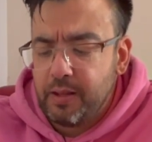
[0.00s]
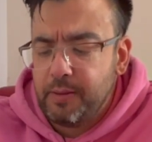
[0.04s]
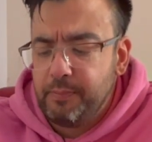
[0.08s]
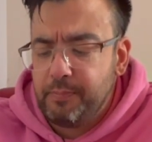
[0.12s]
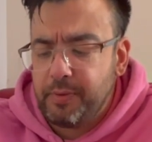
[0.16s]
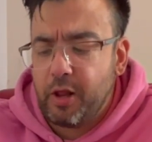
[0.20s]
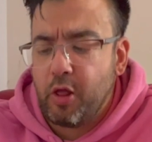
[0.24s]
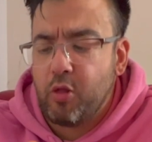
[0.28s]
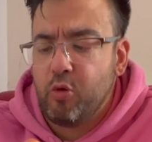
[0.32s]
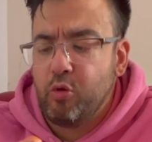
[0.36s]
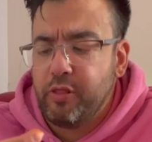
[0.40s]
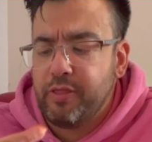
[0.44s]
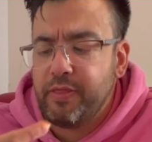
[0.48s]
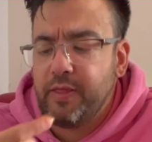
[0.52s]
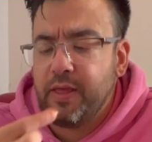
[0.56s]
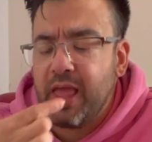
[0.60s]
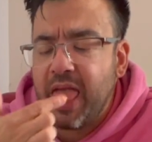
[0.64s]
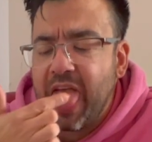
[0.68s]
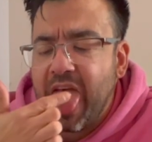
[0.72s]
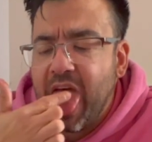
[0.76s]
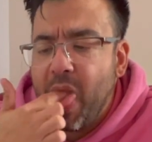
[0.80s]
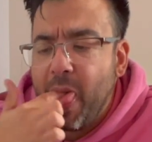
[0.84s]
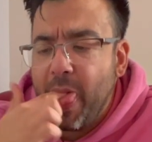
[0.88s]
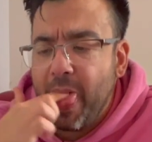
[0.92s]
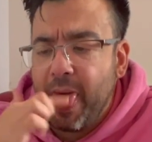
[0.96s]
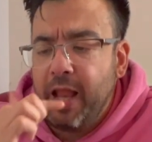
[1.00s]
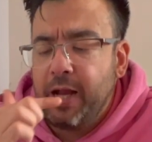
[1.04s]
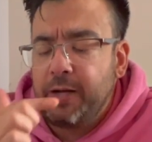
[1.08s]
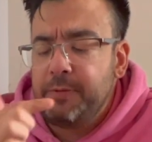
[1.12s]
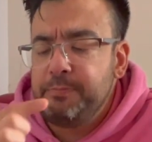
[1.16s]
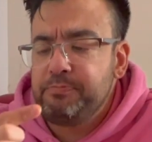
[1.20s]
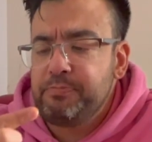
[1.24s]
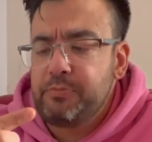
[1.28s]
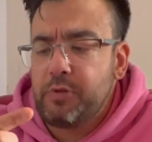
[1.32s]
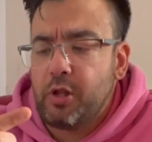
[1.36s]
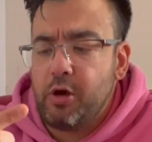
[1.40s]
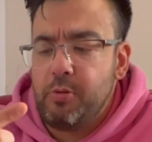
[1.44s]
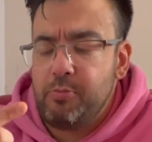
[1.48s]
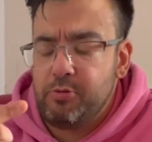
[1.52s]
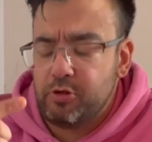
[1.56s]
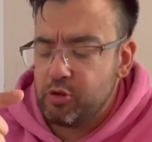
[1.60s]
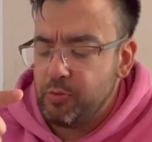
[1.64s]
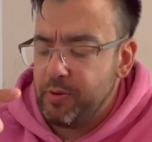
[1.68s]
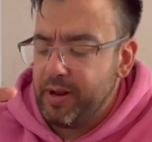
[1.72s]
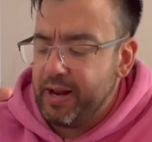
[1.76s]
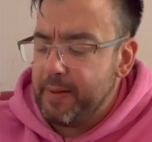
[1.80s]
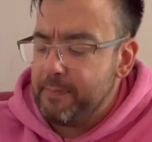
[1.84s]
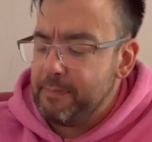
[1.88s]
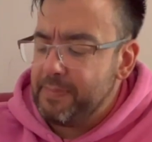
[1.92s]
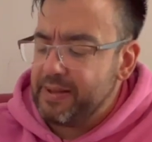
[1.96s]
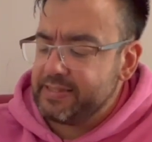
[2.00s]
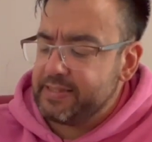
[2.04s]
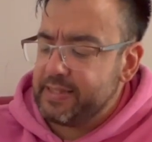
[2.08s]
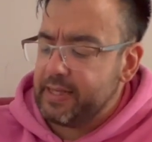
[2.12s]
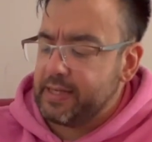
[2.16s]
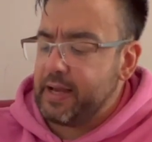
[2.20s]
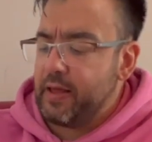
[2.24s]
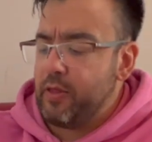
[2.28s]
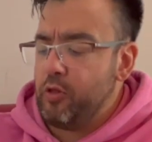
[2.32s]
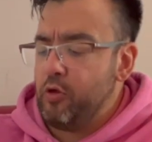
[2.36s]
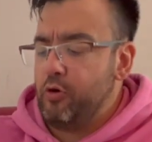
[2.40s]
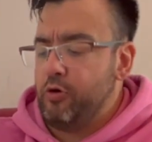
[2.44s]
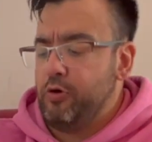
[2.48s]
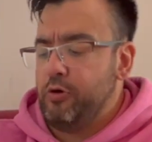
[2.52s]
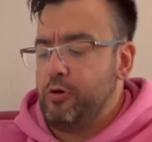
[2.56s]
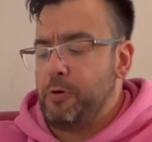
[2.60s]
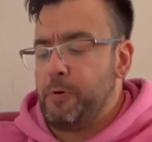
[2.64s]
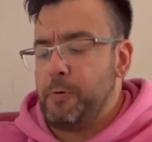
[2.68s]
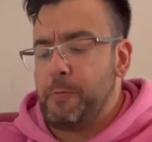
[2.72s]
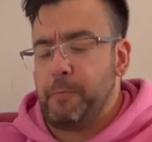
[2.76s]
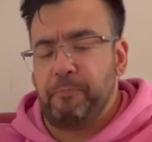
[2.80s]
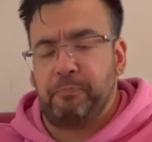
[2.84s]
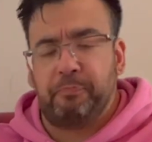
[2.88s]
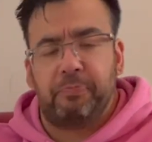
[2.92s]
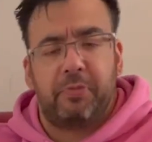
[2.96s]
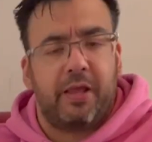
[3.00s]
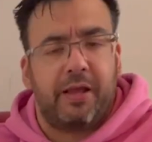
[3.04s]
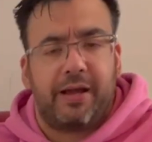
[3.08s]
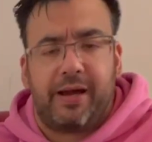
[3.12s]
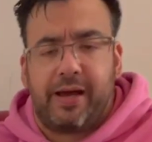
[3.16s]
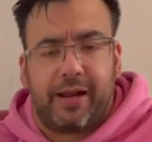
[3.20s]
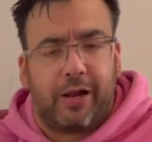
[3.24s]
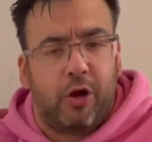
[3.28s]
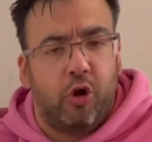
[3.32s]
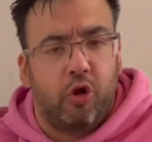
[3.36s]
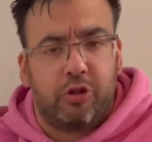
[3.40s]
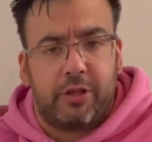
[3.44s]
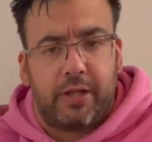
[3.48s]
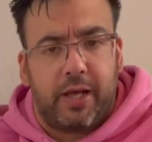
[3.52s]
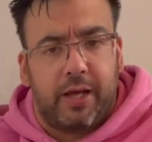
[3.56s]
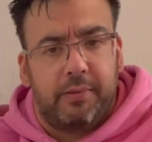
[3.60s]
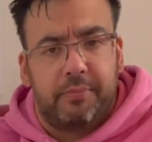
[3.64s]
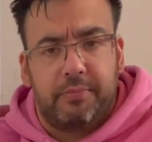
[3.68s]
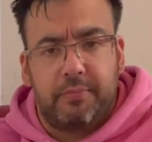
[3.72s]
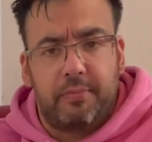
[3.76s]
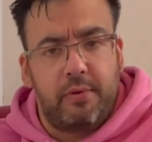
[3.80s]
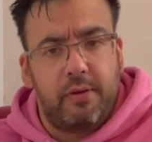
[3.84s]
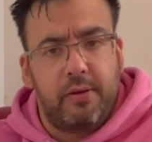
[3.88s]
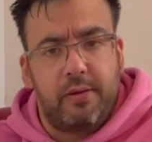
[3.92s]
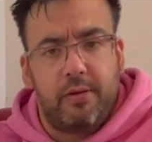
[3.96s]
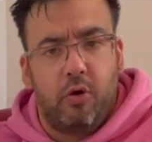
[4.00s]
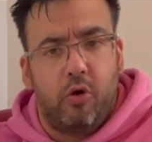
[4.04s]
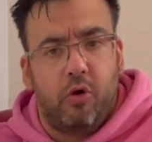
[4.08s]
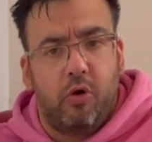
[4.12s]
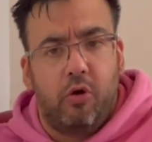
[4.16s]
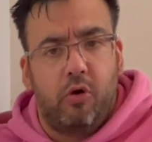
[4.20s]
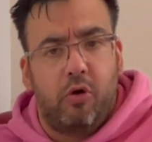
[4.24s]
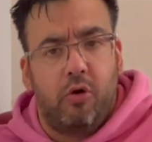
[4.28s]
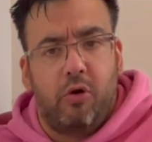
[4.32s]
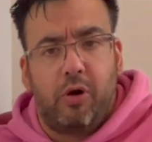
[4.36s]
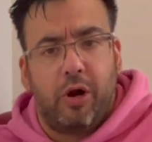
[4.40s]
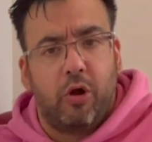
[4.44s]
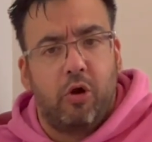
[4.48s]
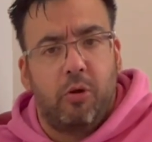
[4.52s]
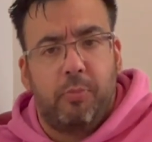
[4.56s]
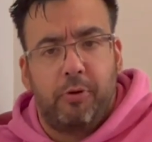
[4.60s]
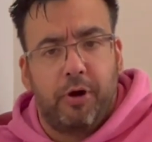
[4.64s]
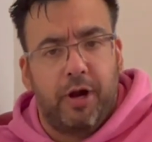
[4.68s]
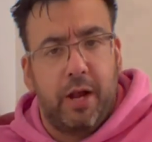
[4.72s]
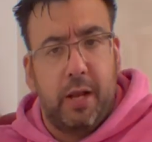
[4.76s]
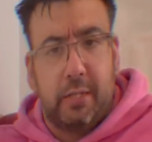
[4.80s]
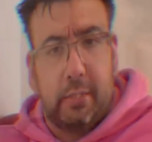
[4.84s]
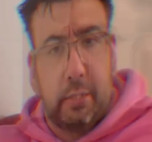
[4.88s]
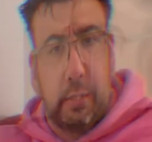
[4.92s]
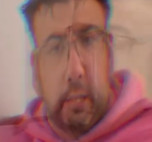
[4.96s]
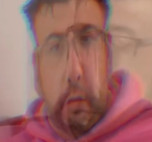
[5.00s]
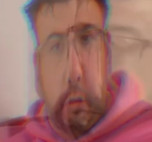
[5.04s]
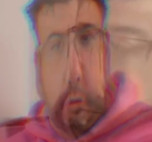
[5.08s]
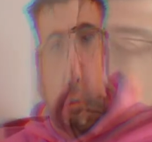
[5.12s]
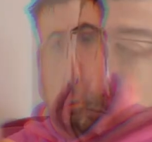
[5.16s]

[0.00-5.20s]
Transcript: Pero dulce. Mm como si hubieran machacado Carlota o algo por el estilo.